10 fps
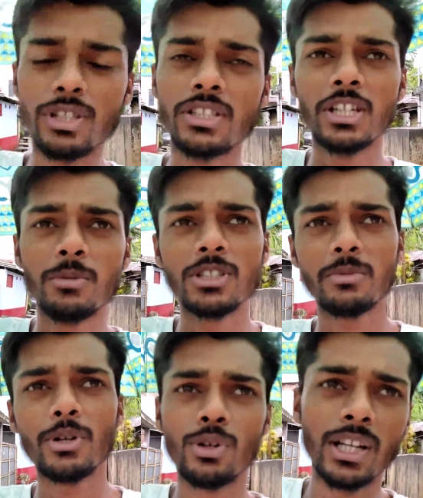एक्चुअली छः
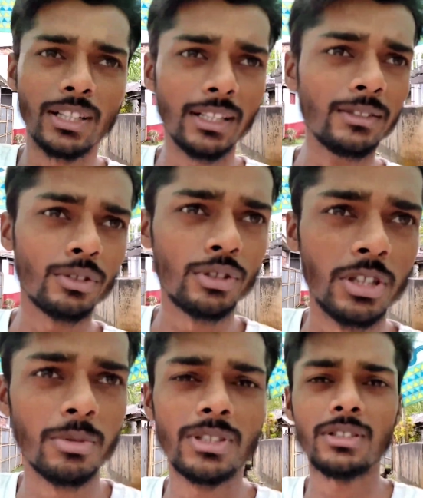बजे मैं उठा था तो
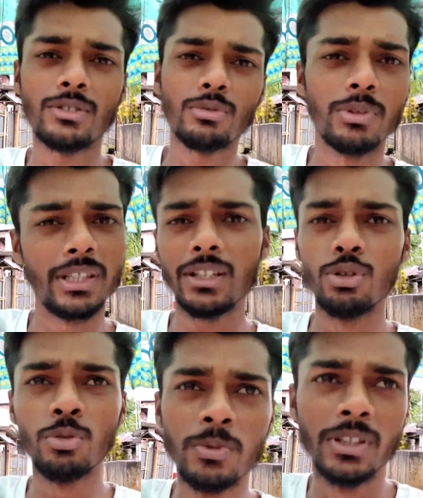छः बजे तो बढ़िया
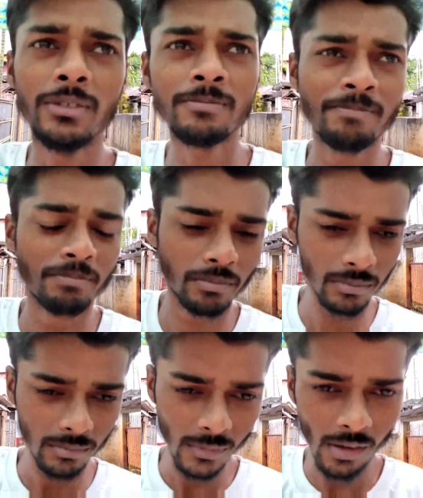धूप थी
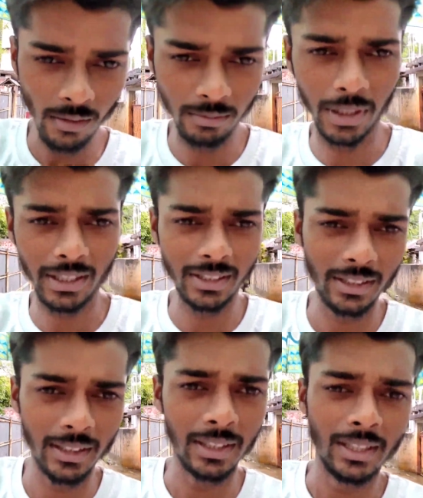बट
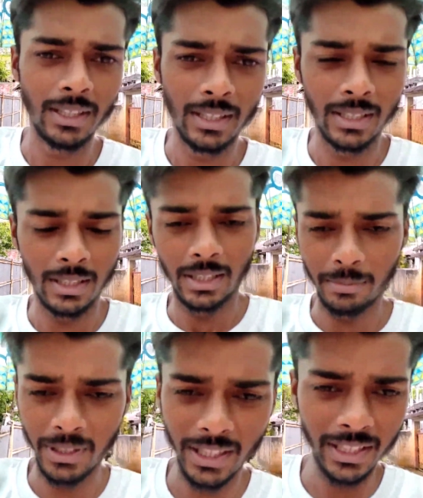
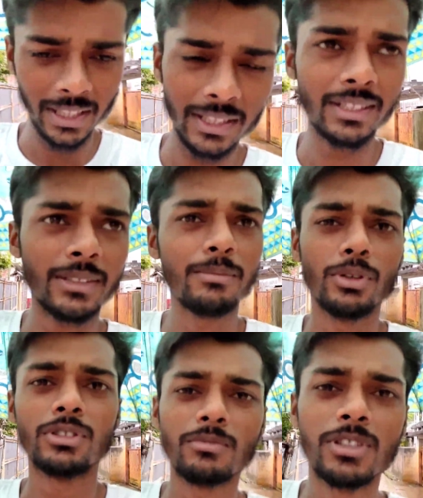अब पता नहीं कैसे
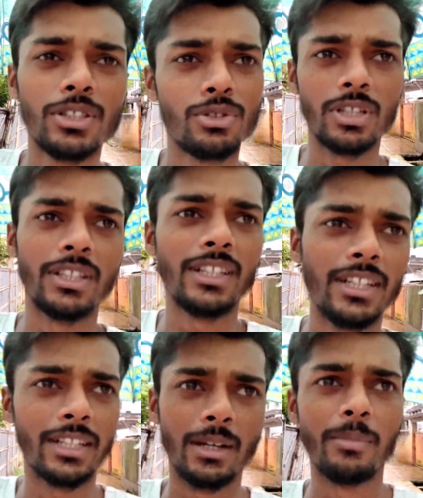मौसम चेंज हो जाता है
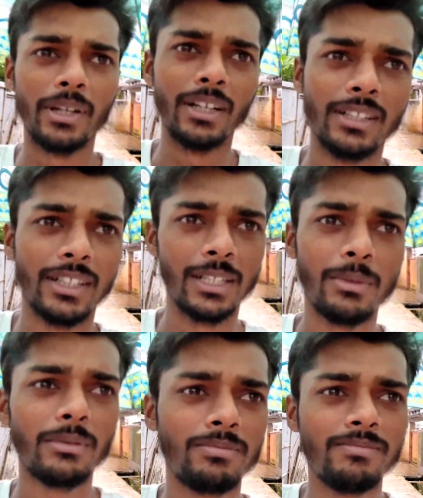यार यहाँ पे अगरतला
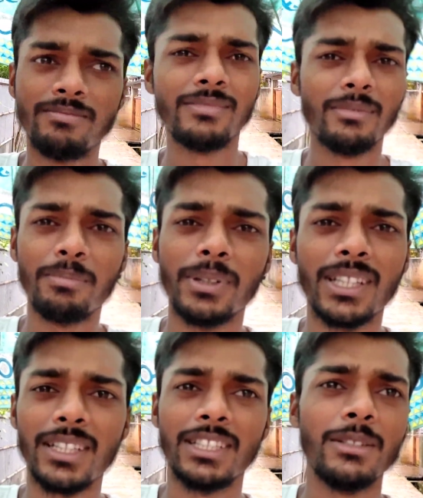में
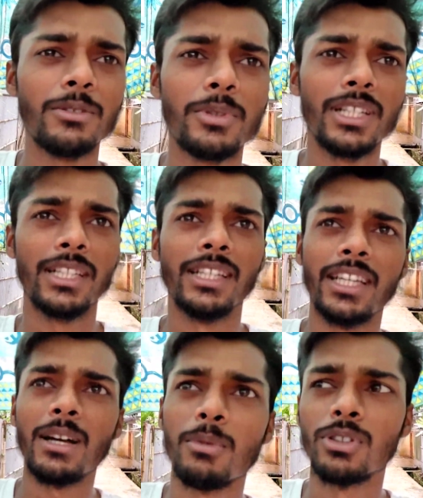पता नहीं समझ में नहीं आता है
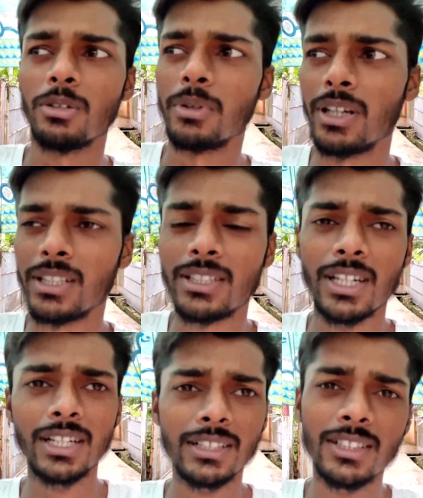क्या मौसम है
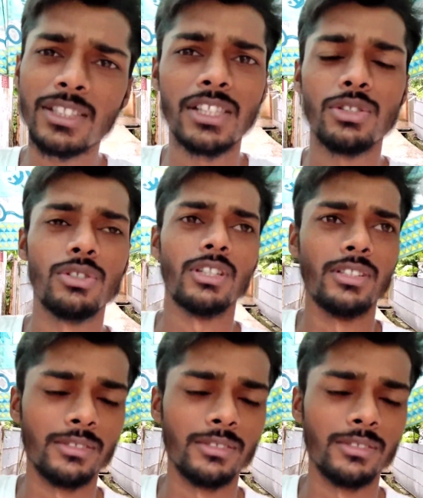अचानक से चेंज हो